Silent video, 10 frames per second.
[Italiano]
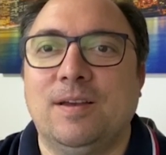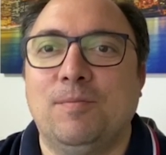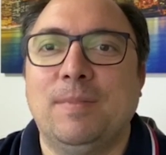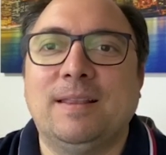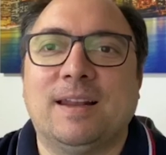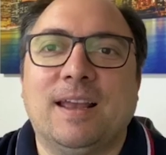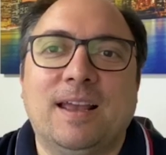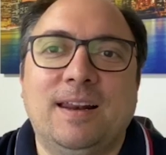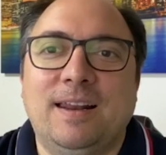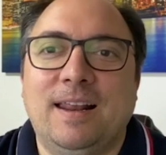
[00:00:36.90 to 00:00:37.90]

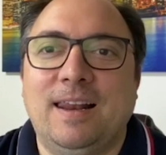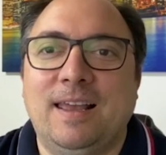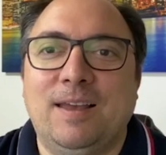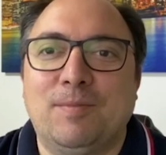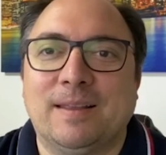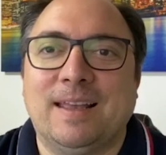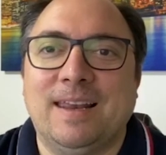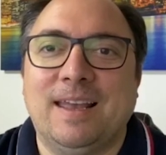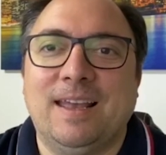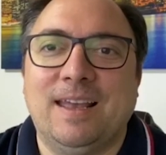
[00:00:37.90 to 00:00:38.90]
mentre nelle
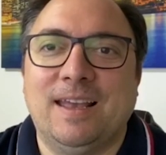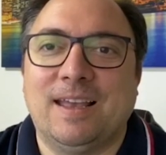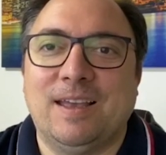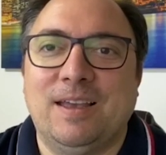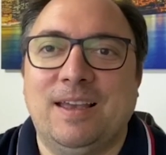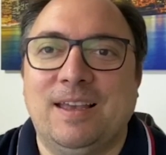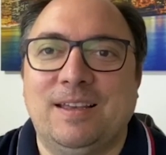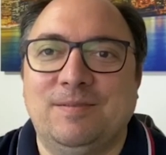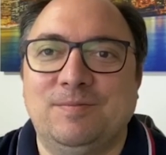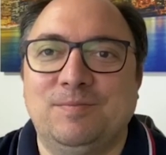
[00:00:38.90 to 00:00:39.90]
materie
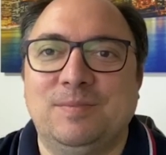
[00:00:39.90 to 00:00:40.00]
che